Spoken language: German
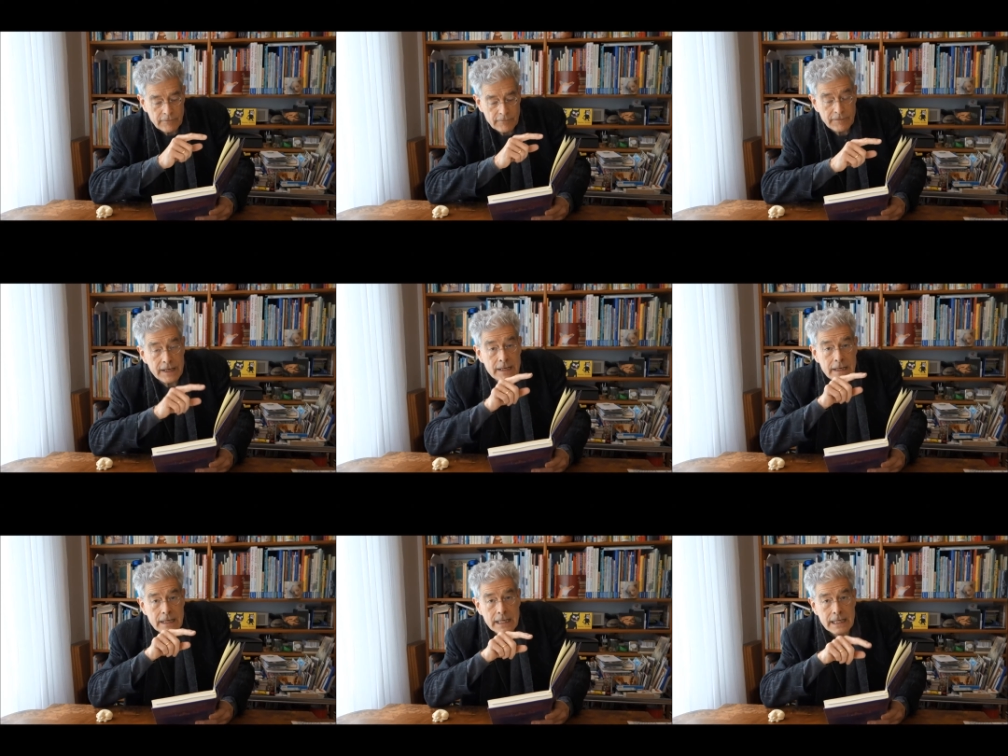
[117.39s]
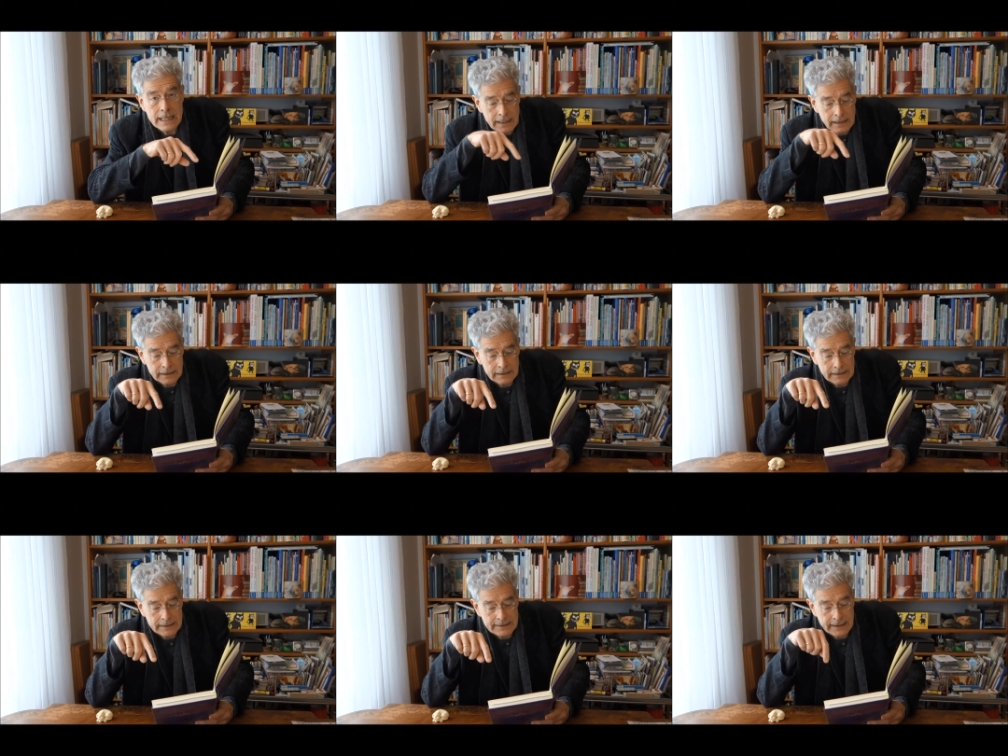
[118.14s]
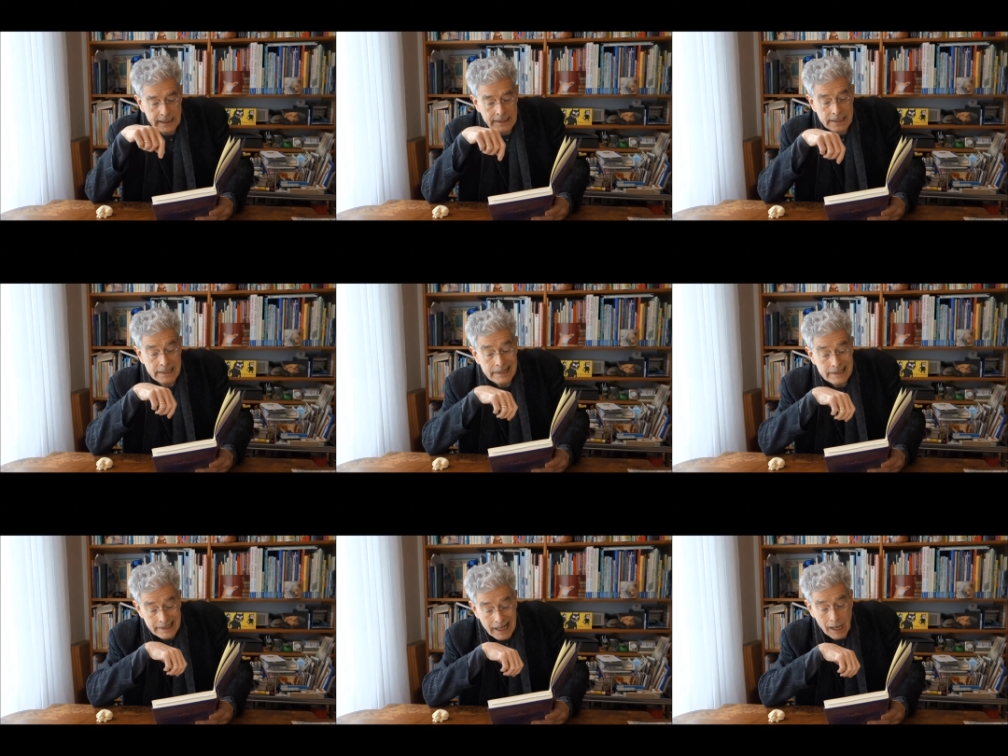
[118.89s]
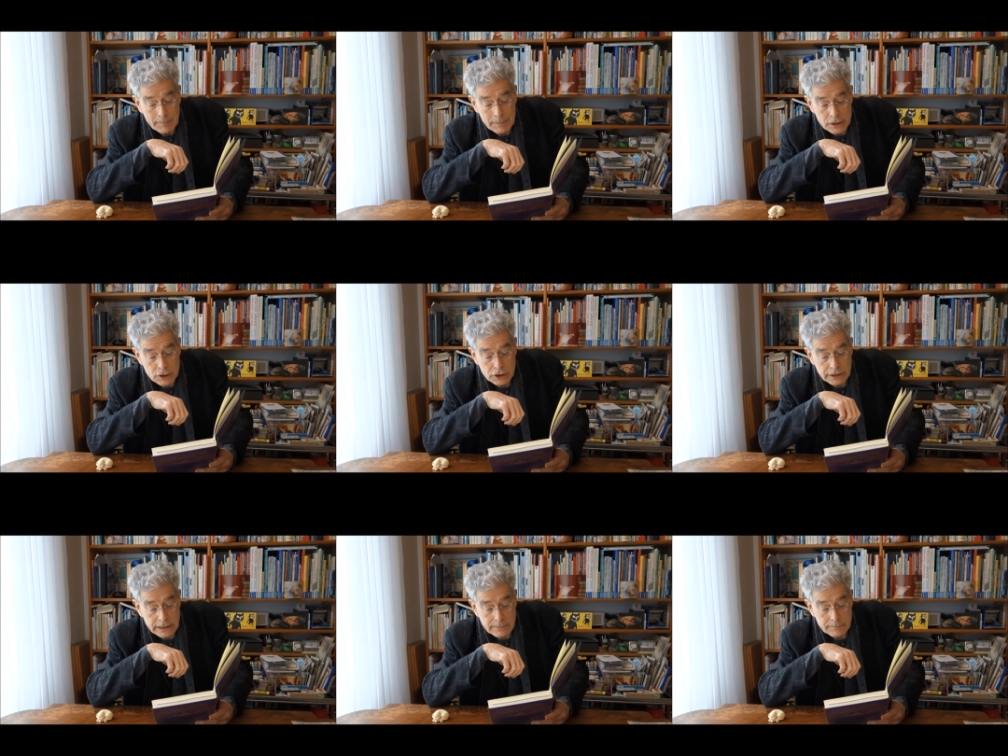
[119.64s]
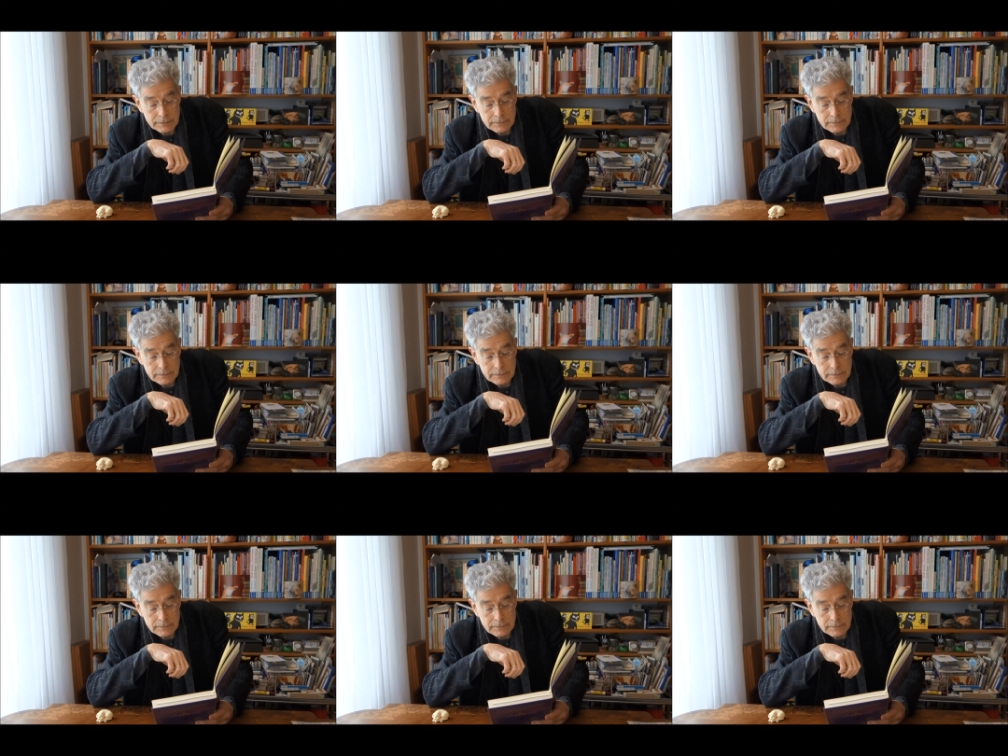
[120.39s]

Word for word: Wenn er seinen Namen schrieb,